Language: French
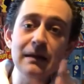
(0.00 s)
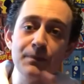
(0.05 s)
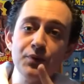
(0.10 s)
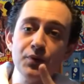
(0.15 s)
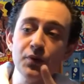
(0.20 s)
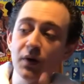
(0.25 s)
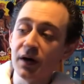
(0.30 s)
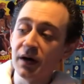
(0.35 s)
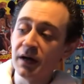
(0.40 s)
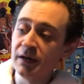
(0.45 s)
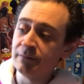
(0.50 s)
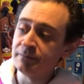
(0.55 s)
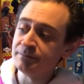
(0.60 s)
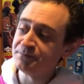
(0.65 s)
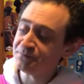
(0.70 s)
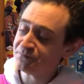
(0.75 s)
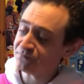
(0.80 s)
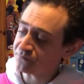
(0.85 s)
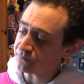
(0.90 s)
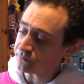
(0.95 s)
épuré.
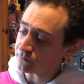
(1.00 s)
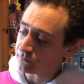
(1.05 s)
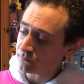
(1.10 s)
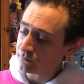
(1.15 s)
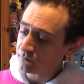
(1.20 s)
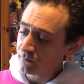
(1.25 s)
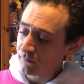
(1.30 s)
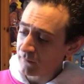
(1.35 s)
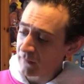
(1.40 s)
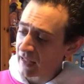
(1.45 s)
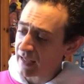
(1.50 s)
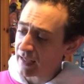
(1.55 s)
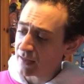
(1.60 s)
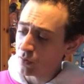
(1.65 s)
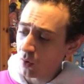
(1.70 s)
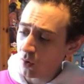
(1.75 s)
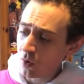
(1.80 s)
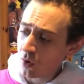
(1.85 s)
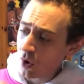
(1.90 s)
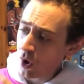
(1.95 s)
Et
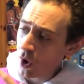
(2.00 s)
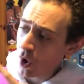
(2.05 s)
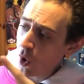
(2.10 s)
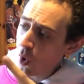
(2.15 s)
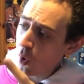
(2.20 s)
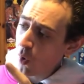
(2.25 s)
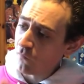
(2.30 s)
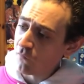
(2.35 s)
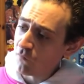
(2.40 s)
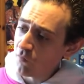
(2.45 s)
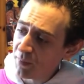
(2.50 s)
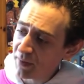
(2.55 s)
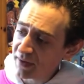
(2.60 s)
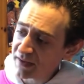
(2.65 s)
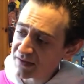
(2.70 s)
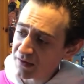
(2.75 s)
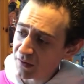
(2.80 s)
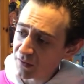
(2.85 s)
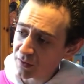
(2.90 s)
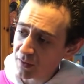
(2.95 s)
donc, on vous
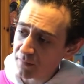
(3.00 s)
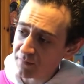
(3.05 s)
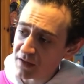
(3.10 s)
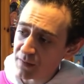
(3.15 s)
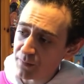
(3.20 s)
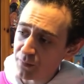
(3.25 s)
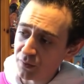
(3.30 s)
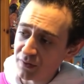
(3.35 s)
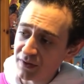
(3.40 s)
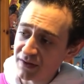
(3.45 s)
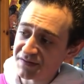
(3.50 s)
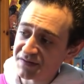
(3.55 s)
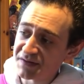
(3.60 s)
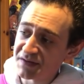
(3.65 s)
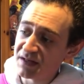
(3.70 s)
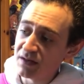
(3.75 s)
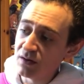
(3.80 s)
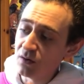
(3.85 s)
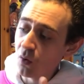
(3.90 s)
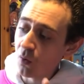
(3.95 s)
présente un petit peu des
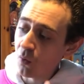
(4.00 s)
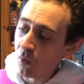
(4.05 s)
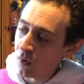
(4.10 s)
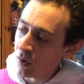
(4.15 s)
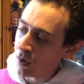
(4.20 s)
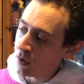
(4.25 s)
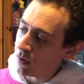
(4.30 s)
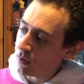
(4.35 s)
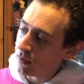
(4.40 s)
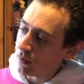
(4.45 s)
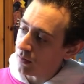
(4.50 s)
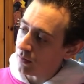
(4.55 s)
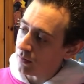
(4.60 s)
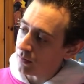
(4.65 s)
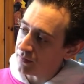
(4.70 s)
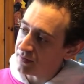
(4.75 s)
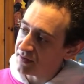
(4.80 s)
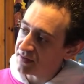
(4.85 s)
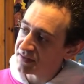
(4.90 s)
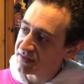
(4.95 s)
stylos,
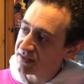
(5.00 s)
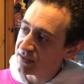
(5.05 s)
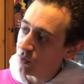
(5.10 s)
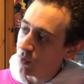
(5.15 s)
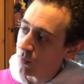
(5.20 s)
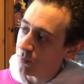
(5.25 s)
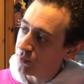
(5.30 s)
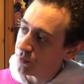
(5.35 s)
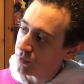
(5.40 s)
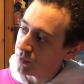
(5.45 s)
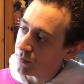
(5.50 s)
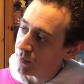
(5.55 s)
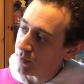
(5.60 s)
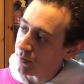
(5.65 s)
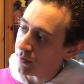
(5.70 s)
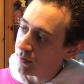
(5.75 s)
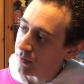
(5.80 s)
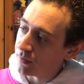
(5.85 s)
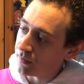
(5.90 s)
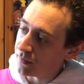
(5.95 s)
euh, des stylos plumes
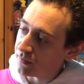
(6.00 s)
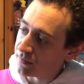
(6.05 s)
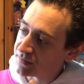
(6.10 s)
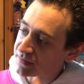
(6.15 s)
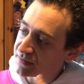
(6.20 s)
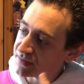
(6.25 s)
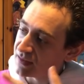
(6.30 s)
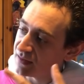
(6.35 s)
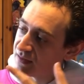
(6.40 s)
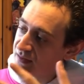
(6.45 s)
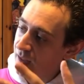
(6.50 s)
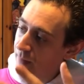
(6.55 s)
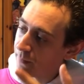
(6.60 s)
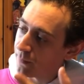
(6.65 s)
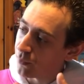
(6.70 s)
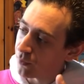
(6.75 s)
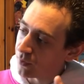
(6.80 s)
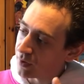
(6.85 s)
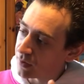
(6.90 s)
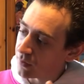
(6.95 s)
euh, style
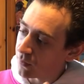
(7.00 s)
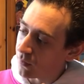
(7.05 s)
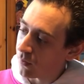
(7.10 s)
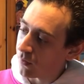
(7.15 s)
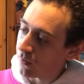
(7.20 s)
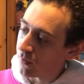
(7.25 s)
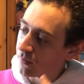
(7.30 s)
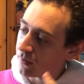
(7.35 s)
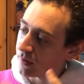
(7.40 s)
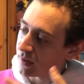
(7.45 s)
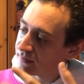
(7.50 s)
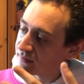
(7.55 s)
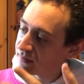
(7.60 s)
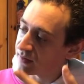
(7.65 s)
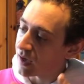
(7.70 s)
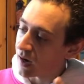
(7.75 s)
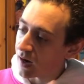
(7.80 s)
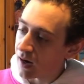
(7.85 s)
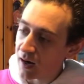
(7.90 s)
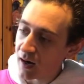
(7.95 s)
Napoléon,
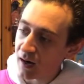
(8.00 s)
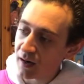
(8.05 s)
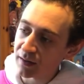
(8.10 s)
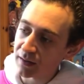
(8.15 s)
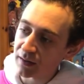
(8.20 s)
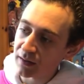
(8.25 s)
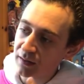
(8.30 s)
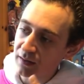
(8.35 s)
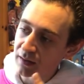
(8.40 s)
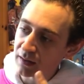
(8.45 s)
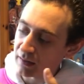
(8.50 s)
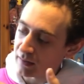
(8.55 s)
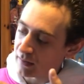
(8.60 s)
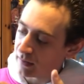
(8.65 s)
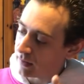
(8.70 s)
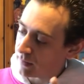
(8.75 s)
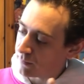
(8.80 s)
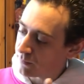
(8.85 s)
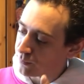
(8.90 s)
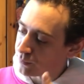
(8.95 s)
Edgar
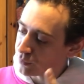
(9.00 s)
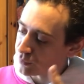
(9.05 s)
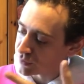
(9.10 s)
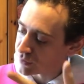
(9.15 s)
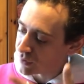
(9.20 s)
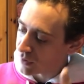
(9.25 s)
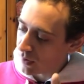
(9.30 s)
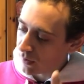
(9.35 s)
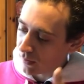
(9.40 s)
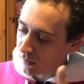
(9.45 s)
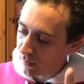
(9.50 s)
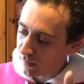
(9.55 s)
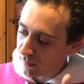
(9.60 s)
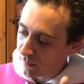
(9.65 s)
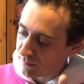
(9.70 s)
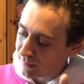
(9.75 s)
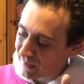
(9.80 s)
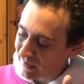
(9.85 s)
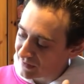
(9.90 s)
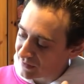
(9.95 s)
et, et plusieurs
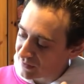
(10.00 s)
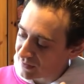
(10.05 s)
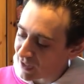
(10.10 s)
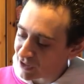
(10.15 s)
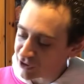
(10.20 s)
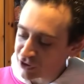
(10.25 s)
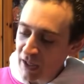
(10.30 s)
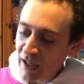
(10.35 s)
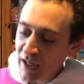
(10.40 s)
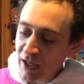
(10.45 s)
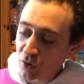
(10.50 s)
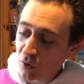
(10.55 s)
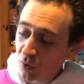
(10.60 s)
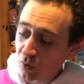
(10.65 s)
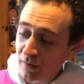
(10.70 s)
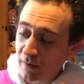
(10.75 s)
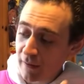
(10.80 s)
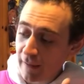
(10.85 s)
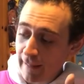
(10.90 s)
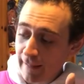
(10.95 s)
personnages.
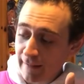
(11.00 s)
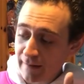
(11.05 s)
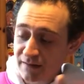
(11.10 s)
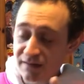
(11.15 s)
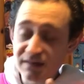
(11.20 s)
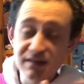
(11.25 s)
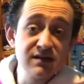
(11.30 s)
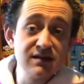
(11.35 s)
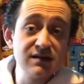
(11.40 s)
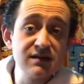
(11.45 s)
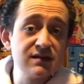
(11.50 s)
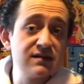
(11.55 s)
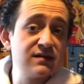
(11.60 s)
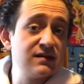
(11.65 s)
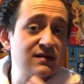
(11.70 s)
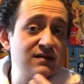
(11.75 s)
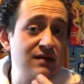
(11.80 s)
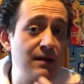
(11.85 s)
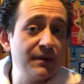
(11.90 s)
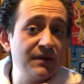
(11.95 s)
Donc,
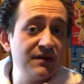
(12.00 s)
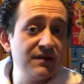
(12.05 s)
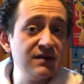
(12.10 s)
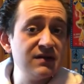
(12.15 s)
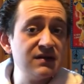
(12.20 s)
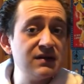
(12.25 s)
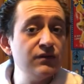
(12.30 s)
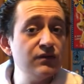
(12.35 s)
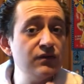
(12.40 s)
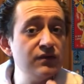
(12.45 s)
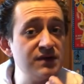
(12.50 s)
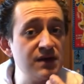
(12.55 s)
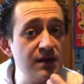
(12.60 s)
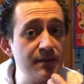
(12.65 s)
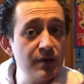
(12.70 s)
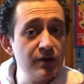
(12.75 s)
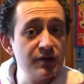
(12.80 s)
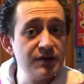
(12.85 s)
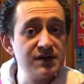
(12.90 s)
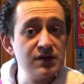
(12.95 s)
c'est sympathique si vous
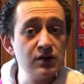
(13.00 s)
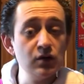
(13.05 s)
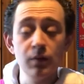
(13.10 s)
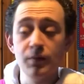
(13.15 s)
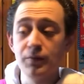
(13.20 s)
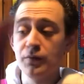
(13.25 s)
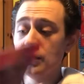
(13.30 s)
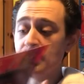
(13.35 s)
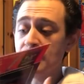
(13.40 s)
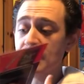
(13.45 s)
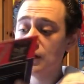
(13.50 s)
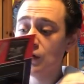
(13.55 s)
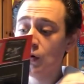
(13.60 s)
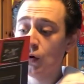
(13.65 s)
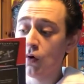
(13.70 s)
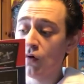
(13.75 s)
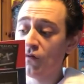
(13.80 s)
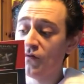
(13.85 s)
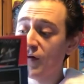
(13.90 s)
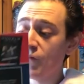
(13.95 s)
aimez le stylo plume. Et
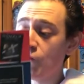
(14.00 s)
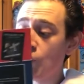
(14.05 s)
donc, on va